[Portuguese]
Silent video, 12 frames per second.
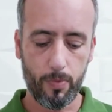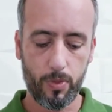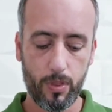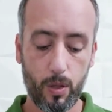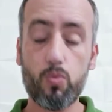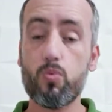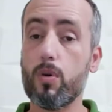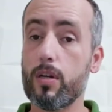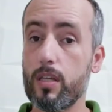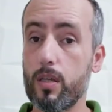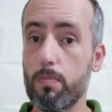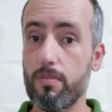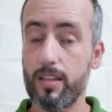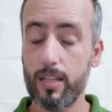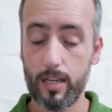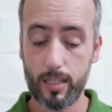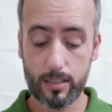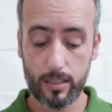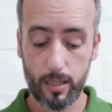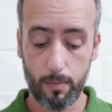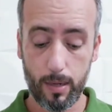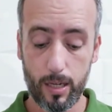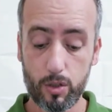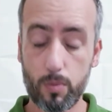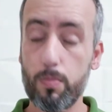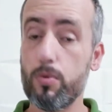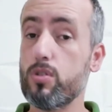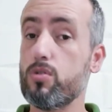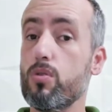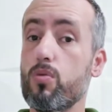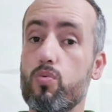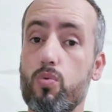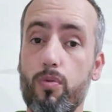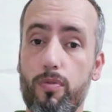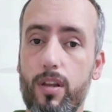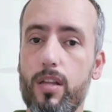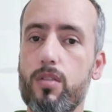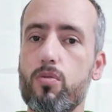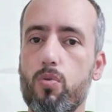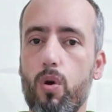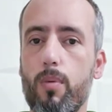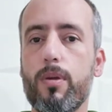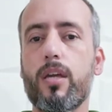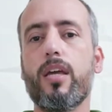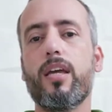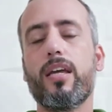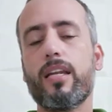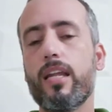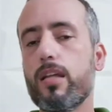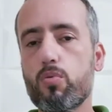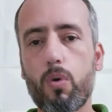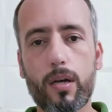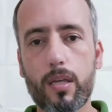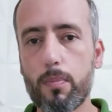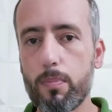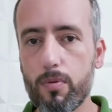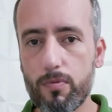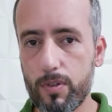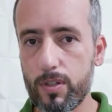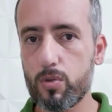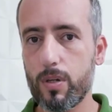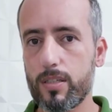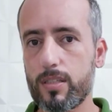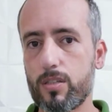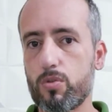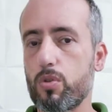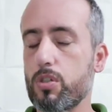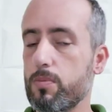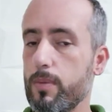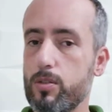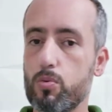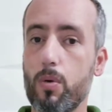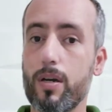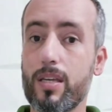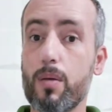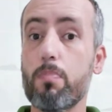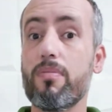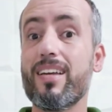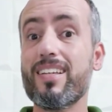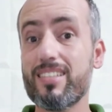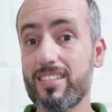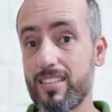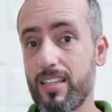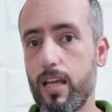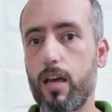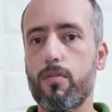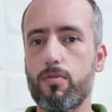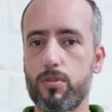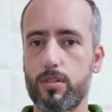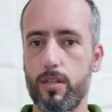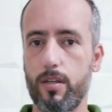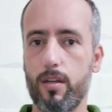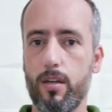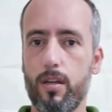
Não estou aqui para denegrir a imagem, por isso não estou falando o nome e nem estou aqui por visualizações, mas estou aqui para ensinar você.